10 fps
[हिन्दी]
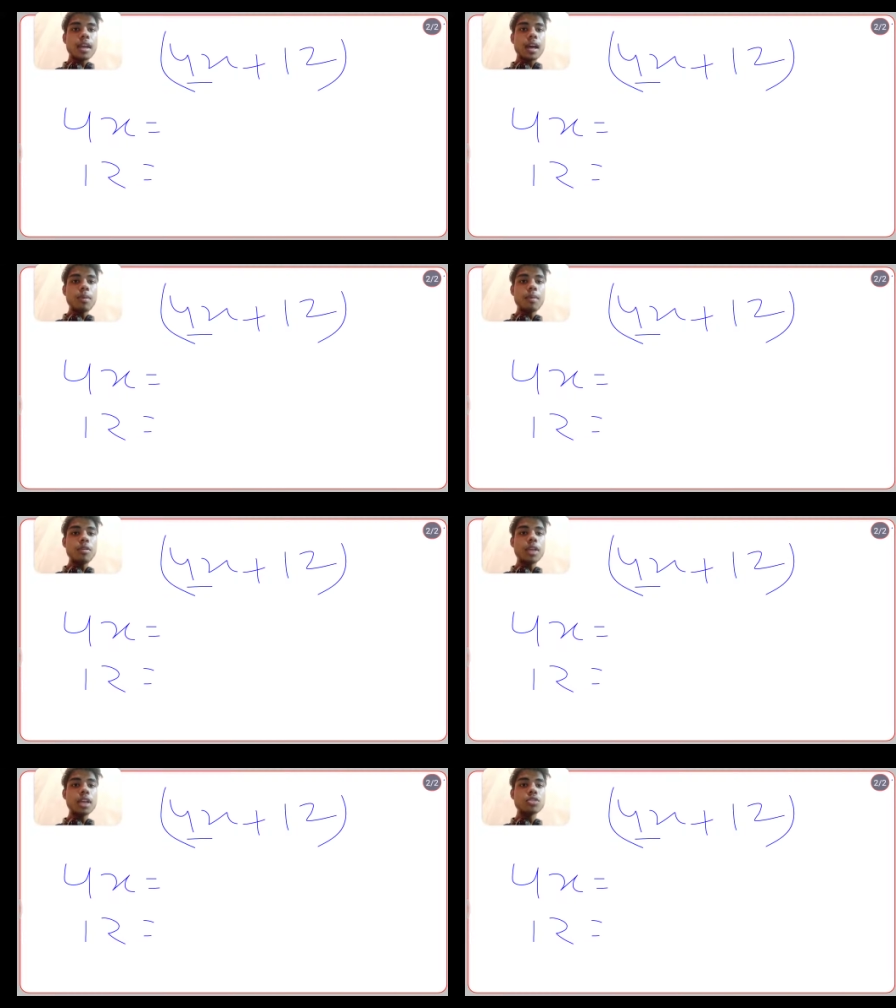अब हम लोग
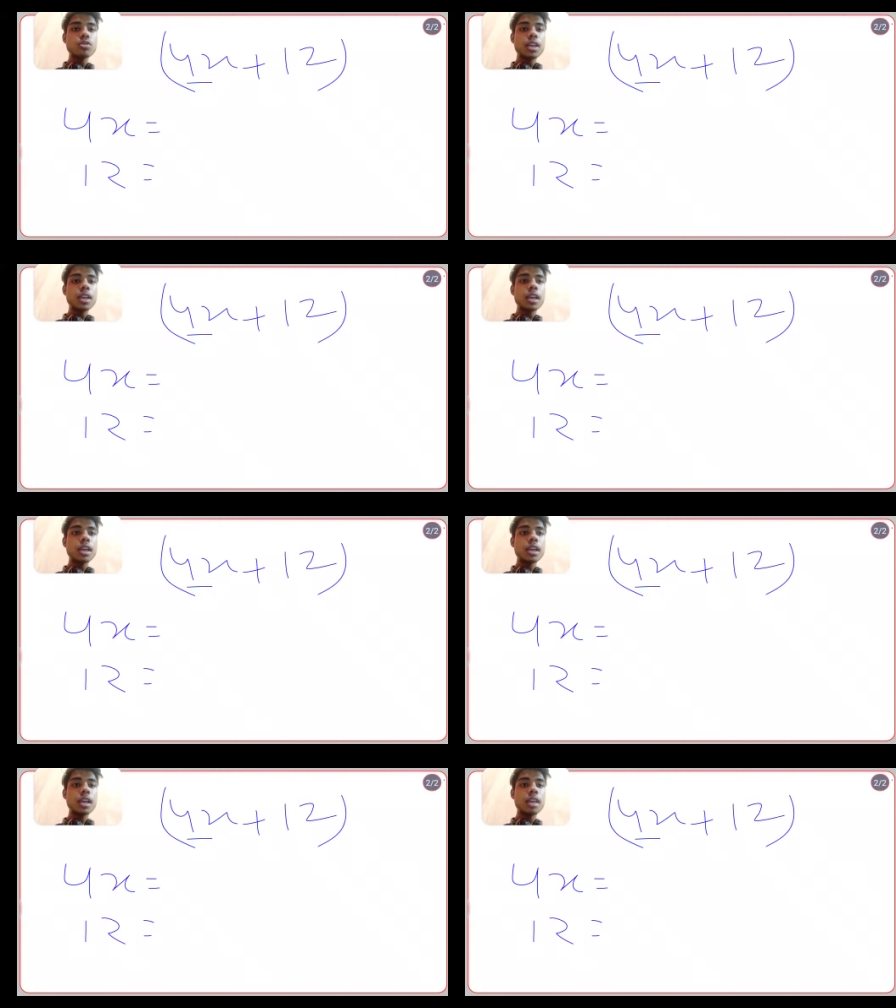क्या सोचेंगे
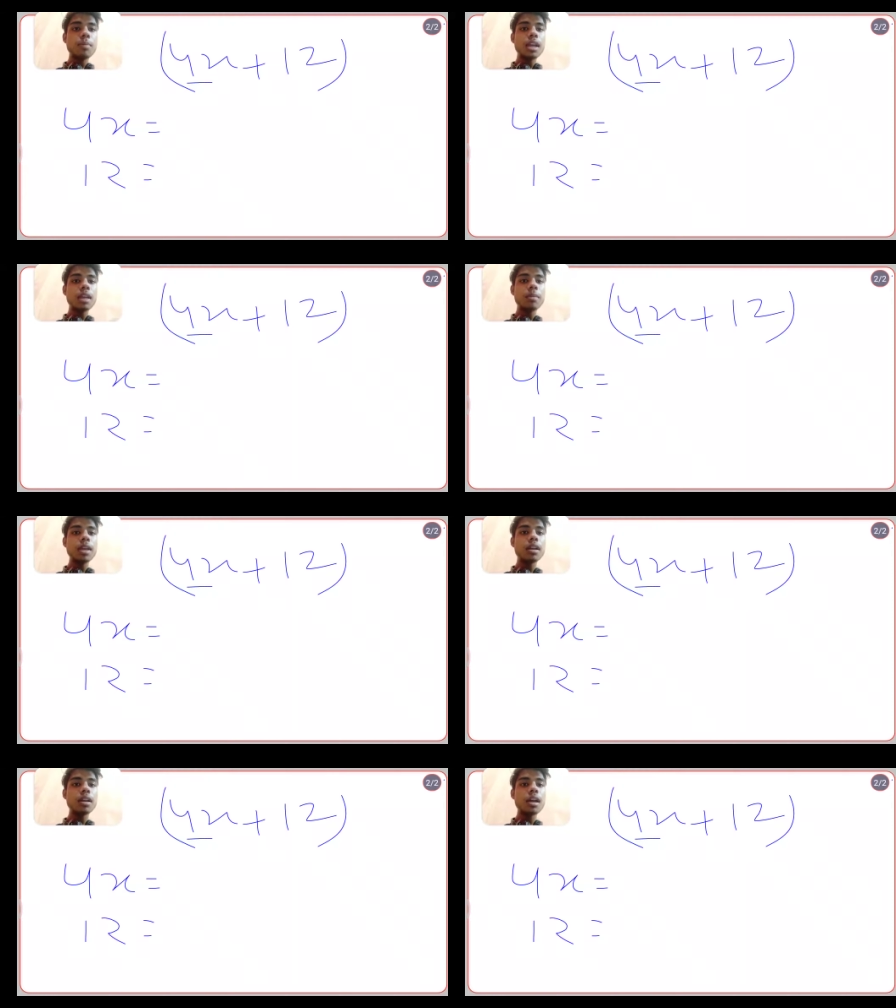कि भाई हमें क्या
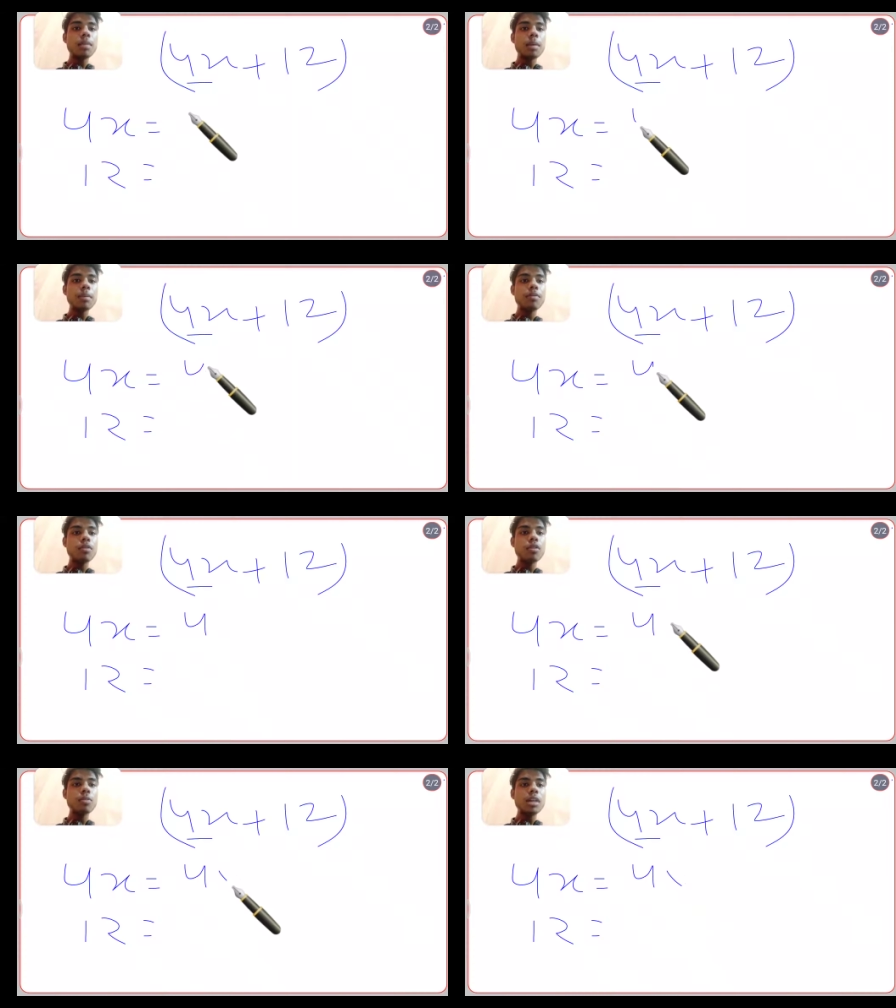करना है हम यहाँ पे
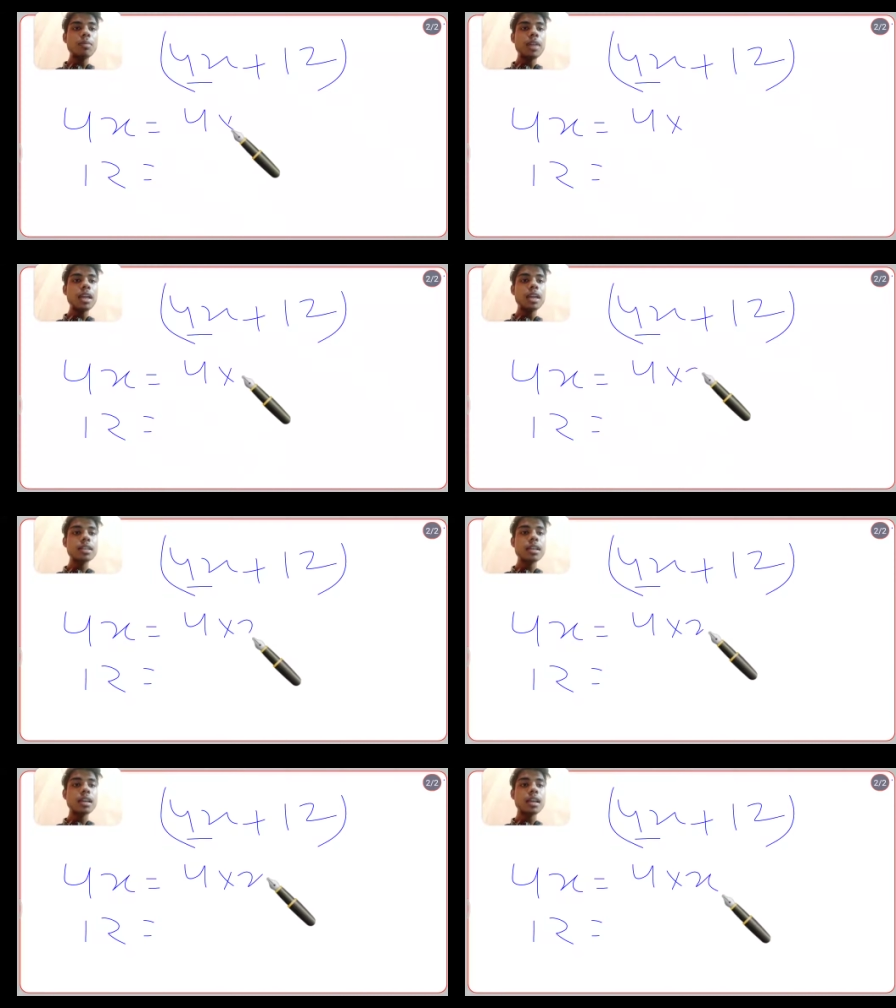फोर मल्टीप्लाई एक्स
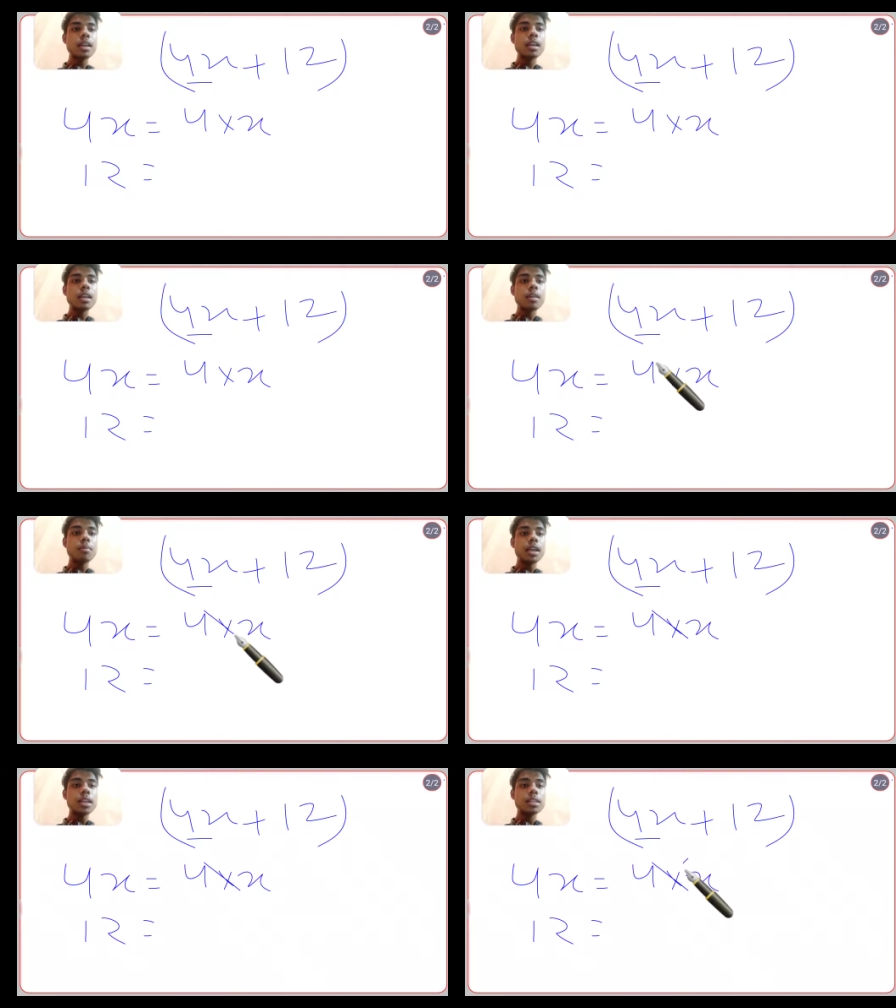लिखेंगे
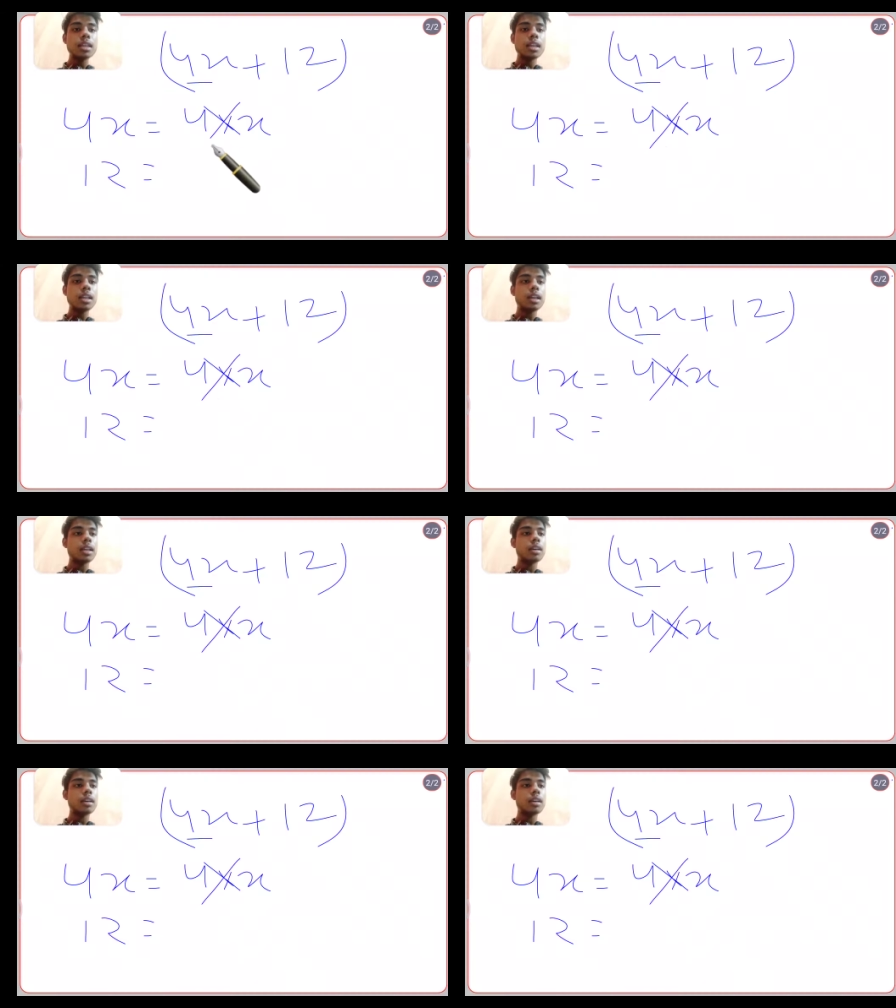बट ऐसे नहीं लिखना